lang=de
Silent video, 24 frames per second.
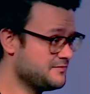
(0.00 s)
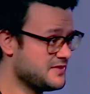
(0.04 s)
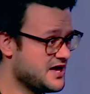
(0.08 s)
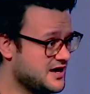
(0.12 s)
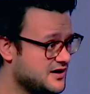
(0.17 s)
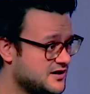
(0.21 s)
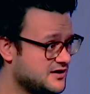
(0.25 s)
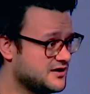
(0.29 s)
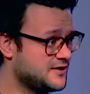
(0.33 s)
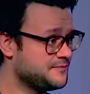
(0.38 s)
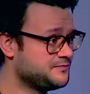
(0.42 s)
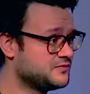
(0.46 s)

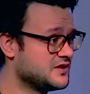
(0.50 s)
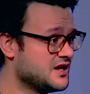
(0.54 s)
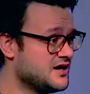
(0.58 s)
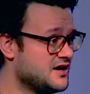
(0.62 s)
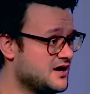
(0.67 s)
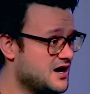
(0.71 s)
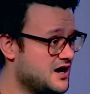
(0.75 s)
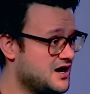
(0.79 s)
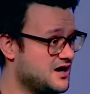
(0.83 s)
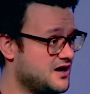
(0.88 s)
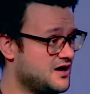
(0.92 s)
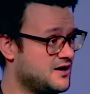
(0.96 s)
mehrere,
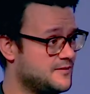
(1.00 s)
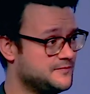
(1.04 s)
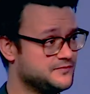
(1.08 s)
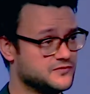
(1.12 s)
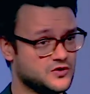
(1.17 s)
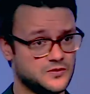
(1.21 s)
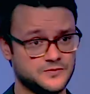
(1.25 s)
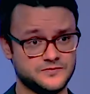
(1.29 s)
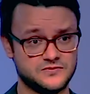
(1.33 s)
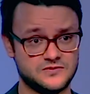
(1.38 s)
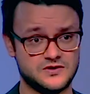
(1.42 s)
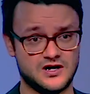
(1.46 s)

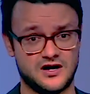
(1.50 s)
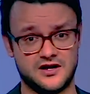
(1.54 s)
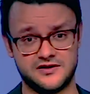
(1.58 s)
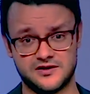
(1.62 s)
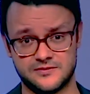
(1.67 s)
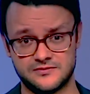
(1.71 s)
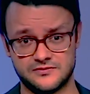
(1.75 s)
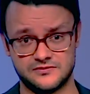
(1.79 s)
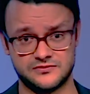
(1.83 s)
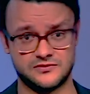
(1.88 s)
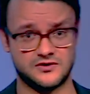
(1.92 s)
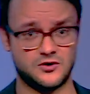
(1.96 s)
ähm, unter
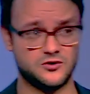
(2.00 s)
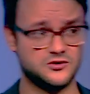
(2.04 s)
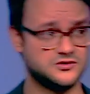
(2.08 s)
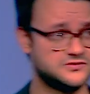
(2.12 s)
anderem